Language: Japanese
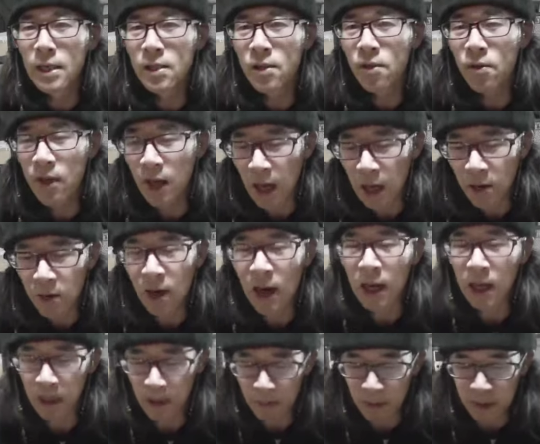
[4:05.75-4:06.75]
そういう回路が
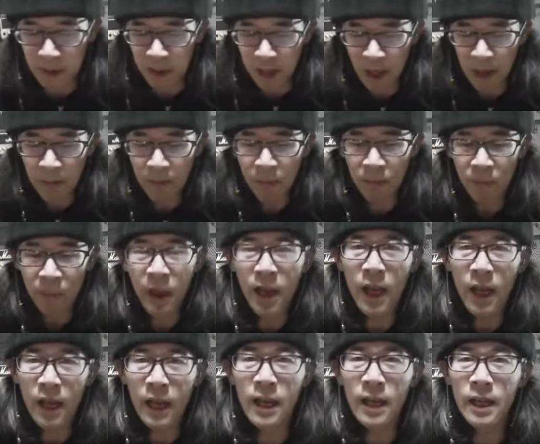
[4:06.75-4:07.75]
入ってますね。
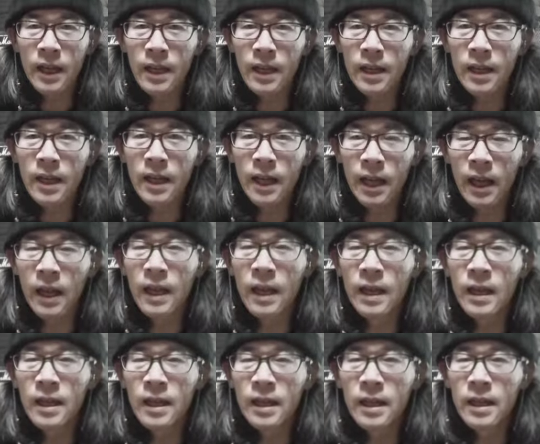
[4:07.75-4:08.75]
はい
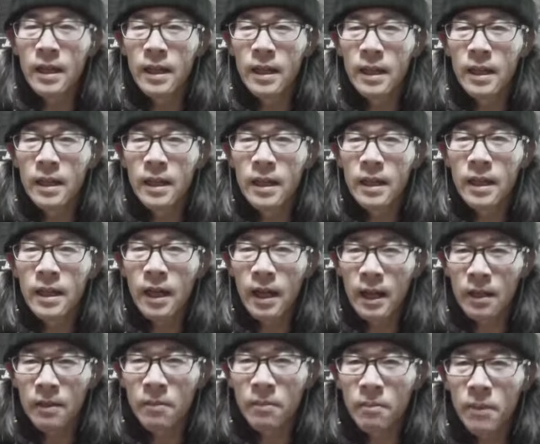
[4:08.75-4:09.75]
えーは
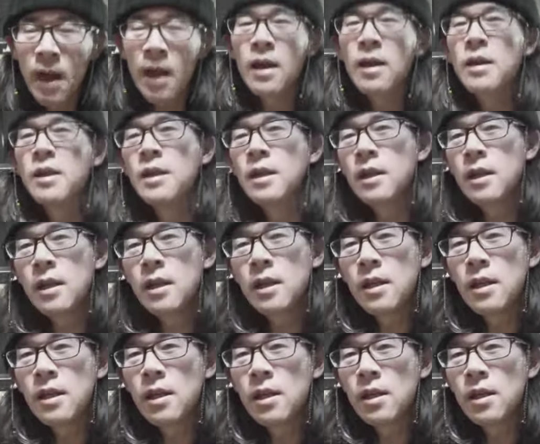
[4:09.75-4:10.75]
い、ま
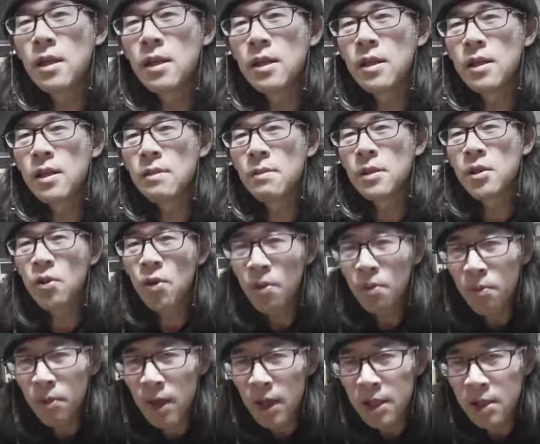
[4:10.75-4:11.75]
あそれ
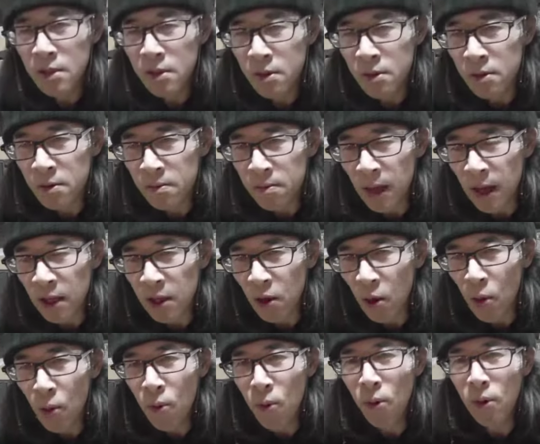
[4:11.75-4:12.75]
プラス、まあ、
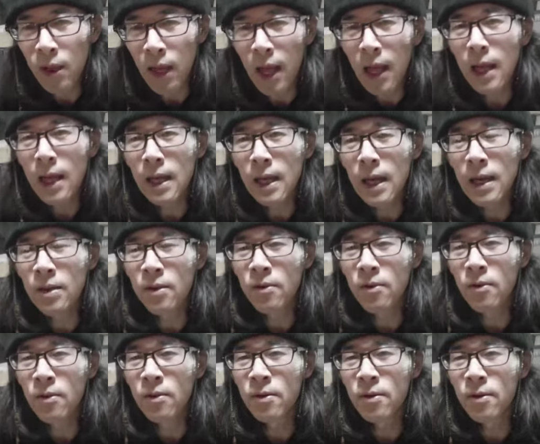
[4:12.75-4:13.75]
トーンをね、あ
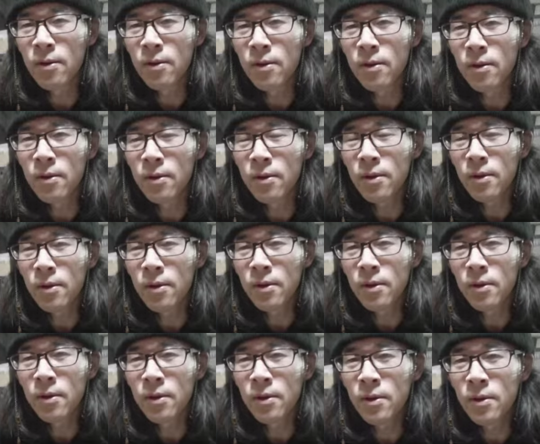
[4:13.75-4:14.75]

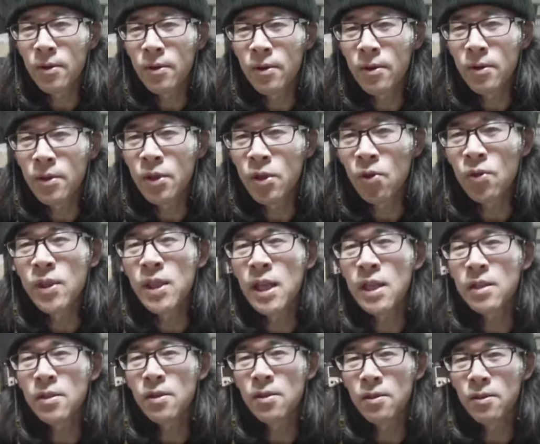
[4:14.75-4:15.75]
のー、調
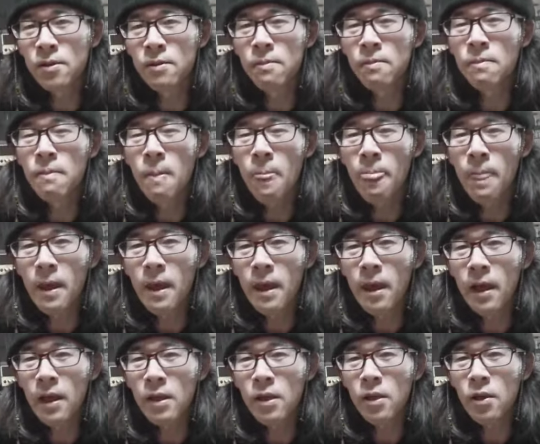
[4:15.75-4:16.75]
整する、
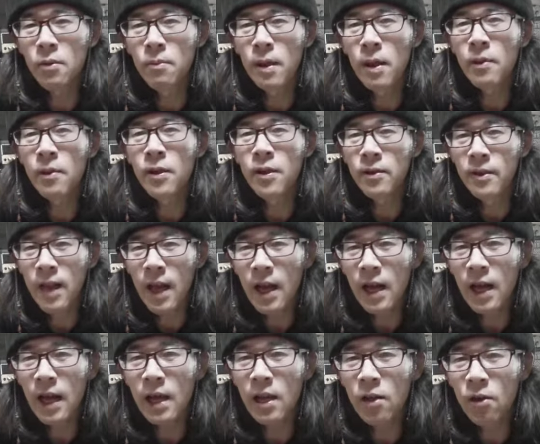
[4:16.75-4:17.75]
えーとまあ、
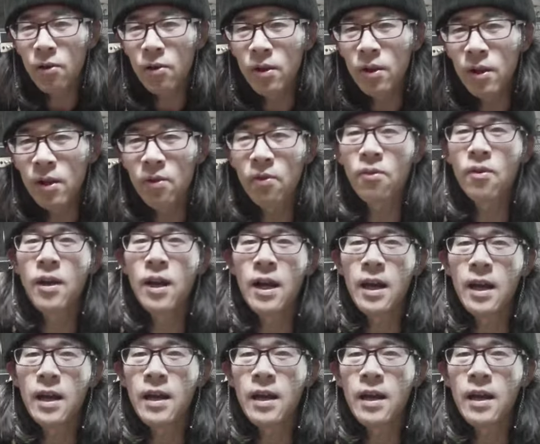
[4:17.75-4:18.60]
フィルター回路っていうのが、